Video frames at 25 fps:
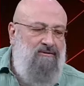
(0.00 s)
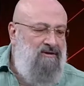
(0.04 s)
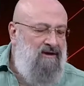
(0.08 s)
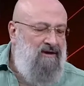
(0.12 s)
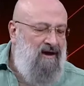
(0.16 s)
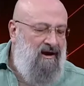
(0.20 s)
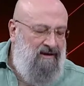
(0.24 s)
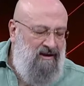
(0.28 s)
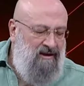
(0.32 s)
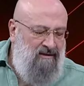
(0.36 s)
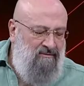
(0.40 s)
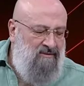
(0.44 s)

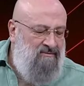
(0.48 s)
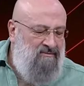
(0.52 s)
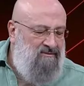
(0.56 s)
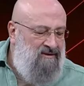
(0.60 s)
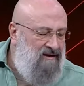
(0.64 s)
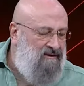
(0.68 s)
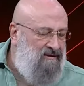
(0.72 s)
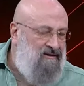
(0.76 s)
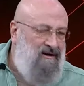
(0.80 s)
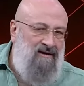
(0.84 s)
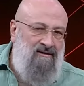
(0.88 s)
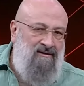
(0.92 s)
Yani dediğim gibi
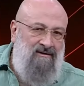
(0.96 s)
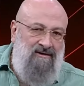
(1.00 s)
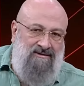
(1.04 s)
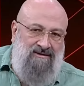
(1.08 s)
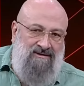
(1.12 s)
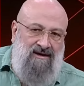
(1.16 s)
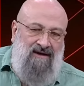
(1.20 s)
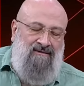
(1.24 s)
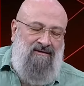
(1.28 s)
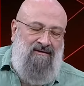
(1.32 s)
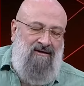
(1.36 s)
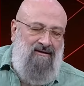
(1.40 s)
detayları
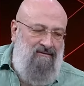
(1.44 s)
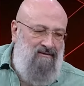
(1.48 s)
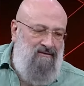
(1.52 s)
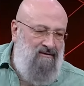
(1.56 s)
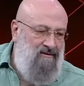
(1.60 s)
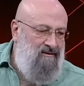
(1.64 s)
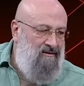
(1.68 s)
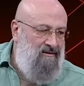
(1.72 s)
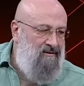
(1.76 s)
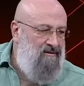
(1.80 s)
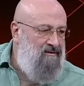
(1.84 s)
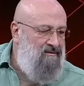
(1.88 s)
zaten
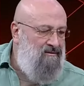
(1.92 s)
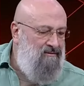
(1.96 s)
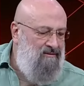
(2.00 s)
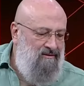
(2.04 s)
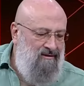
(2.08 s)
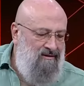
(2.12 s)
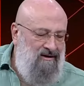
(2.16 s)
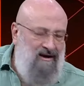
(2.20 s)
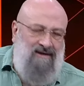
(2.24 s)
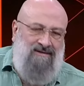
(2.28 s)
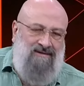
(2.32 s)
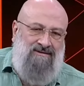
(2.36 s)
e,
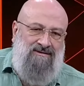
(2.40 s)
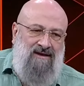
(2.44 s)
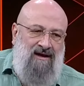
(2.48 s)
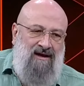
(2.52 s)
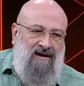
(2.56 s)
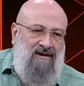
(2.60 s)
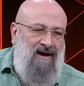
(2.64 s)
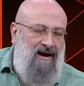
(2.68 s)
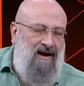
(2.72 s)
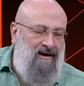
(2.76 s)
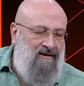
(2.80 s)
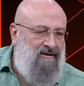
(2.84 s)

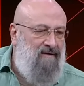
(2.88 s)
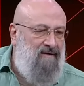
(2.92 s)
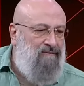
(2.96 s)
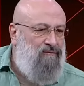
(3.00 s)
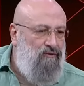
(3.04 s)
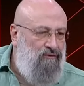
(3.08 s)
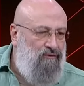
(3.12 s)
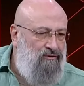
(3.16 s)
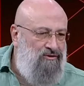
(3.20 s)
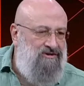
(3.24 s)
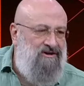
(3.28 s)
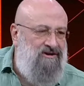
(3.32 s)
gazetelerde her hafta
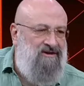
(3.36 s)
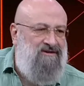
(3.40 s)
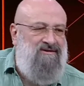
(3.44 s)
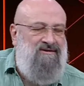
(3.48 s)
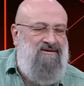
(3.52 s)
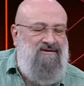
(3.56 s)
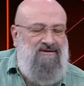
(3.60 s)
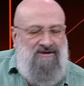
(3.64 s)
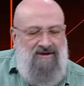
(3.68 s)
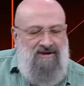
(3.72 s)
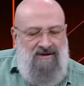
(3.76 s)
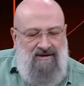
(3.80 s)

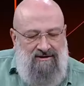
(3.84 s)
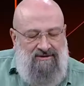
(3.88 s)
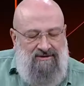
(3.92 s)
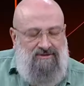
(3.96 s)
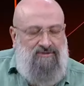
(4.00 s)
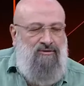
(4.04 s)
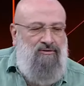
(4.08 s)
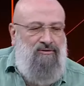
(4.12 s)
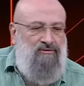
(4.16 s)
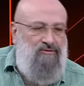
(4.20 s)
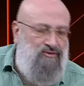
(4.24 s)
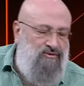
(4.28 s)
okuyacaksınız işte
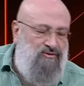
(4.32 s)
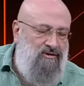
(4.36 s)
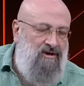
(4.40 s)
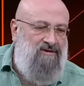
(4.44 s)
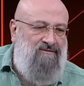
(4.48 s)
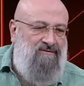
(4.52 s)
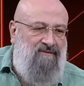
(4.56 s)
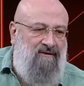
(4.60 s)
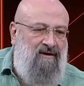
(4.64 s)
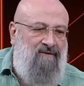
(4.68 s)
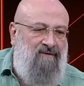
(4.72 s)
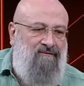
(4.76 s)
nasıl oldu
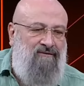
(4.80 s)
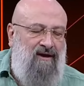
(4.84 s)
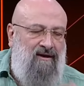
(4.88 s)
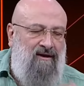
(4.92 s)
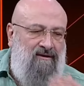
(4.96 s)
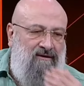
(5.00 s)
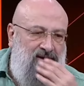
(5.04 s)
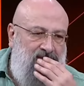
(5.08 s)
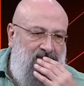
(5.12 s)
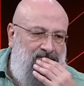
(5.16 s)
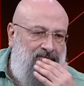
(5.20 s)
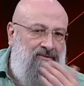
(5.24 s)
süreç falan
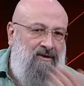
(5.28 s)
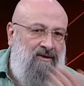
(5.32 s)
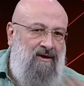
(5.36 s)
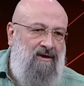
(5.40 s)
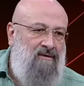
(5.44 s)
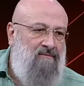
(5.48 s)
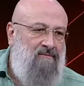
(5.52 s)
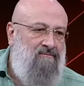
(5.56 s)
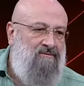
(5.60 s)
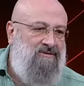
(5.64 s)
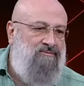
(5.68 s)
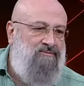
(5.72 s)
filan diye.
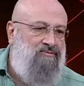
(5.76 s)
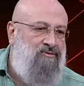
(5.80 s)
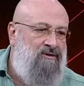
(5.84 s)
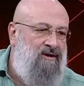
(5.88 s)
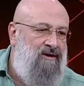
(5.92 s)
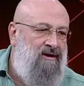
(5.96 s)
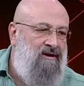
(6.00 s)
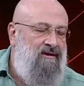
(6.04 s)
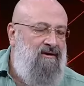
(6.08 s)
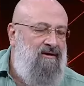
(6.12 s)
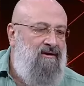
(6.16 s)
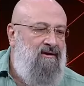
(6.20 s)
Biz
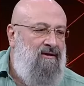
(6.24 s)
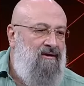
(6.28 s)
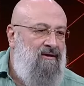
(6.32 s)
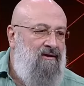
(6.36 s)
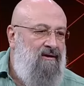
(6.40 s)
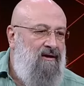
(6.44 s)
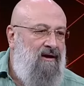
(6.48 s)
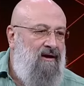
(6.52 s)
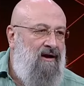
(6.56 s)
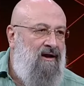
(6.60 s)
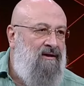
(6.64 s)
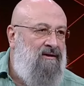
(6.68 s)
burada
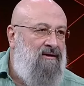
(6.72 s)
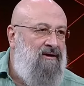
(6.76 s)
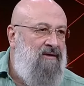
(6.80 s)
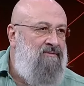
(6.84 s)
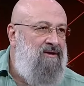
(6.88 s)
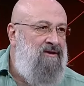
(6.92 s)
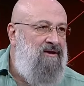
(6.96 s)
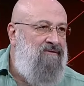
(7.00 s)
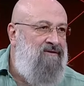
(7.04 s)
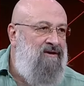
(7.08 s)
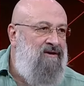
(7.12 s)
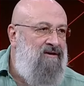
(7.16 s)
halka
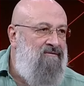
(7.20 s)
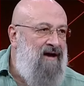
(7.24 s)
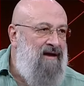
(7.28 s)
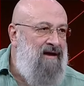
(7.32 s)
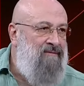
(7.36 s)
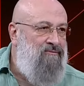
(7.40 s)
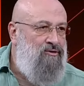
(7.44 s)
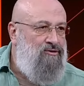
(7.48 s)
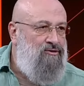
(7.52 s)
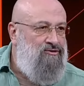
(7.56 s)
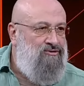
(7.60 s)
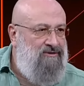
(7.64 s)
briefing
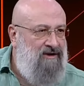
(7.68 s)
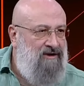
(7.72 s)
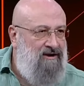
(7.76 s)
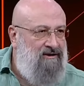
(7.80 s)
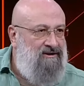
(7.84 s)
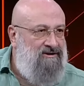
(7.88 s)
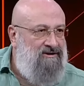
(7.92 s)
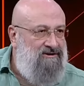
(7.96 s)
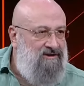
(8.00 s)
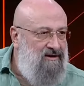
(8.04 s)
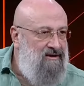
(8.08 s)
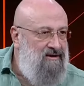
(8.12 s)
vermiyoruz
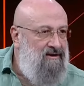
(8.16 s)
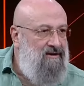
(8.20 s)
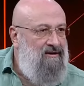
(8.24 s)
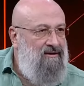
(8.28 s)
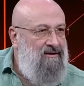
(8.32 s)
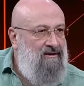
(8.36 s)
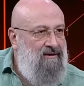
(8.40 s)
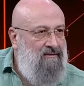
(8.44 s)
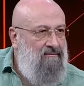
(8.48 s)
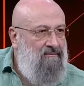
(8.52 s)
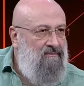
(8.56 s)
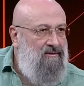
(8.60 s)
sadece
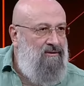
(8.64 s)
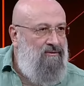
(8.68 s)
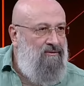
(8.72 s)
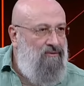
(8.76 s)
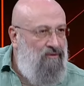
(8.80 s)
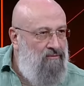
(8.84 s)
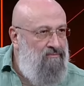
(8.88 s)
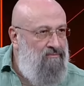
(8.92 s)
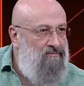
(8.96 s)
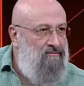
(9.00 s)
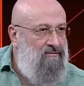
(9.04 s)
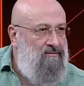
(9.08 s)
bir
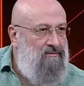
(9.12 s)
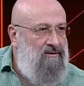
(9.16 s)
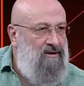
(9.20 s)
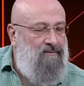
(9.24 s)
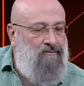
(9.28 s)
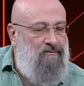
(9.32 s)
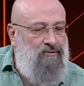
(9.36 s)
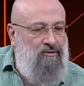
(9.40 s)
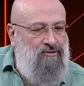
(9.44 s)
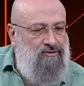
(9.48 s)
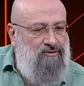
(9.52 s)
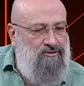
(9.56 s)
yorum
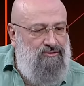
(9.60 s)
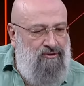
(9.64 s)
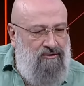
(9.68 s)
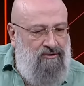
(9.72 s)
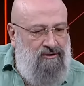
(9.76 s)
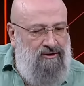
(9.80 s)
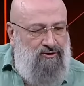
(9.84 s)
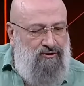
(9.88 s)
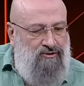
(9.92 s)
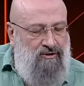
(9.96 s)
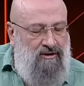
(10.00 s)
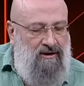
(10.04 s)
yapıyoruz. O
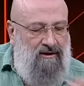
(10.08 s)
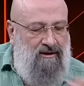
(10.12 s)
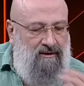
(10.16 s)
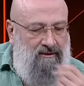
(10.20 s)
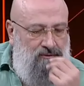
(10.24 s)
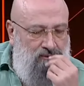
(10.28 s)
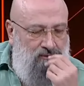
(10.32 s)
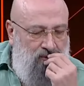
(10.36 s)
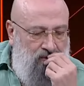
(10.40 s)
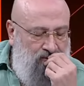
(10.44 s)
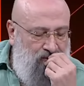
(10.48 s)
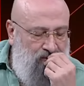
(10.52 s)
da şöyle
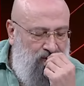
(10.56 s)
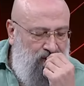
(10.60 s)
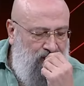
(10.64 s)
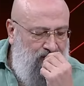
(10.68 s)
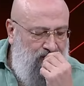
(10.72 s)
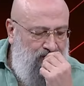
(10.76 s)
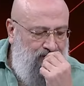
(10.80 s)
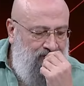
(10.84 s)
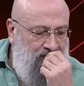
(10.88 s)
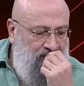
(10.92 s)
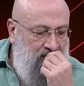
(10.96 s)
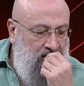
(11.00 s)
yorumluyorum